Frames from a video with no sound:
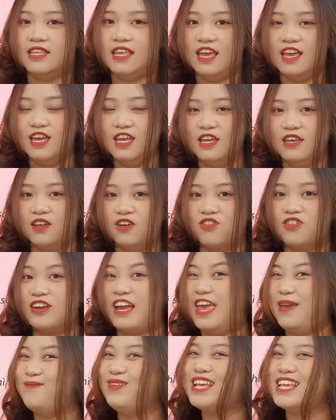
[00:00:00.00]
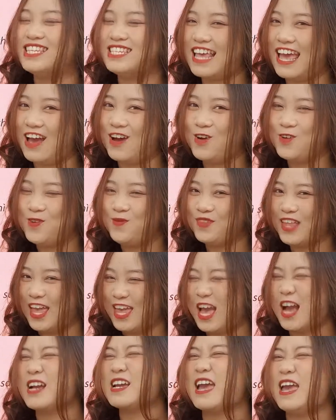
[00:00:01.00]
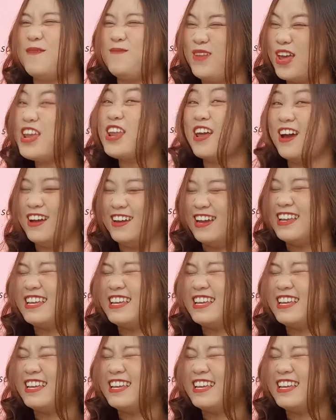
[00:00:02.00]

vậy thì còn kem thì sao? Chúng ta hãy ăn kem đi đó.